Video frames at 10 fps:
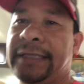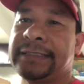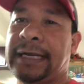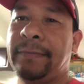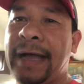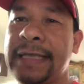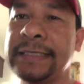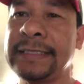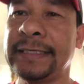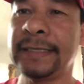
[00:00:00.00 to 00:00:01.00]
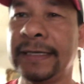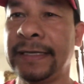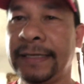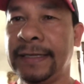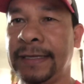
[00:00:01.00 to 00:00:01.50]
sa labas.
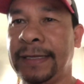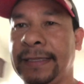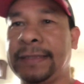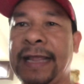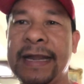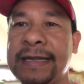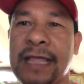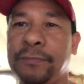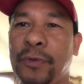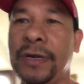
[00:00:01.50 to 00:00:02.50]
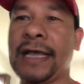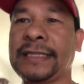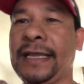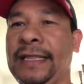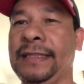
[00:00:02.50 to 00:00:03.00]
Tingnan po
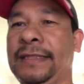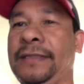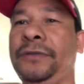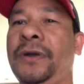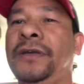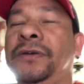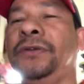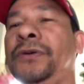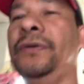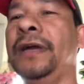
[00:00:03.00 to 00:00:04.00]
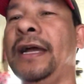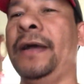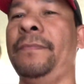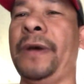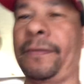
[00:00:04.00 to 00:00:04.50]
natin yung ano, yung uh,
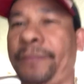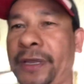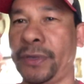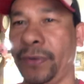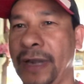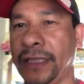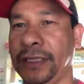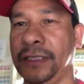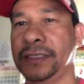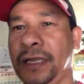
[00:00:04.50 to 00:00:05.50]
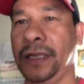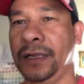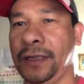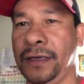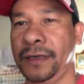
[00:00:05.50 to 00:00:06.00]
barbecue natin sa
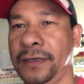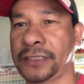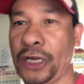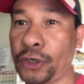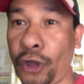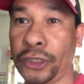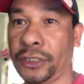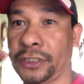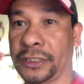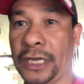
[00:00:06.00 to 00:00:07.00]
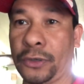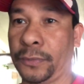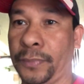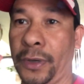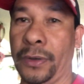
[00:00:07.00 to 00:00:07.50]
sa likod, sa likod
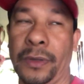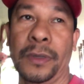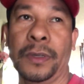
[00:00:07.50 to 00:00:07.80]
po.